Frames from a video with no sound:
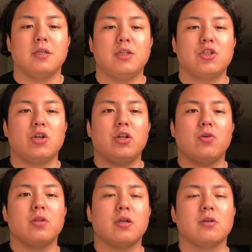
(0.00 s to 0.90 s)
一緒に
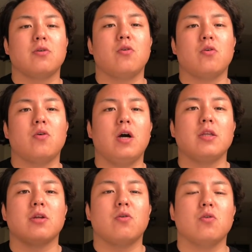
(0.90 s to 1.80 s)
飲んでる合コン相
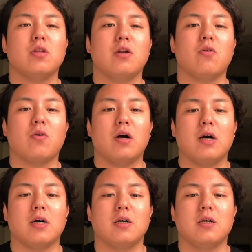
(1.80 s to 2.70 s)
手の女の子
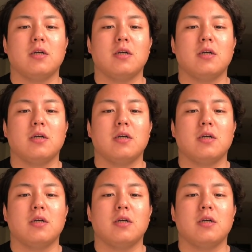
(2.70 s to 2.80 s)
が、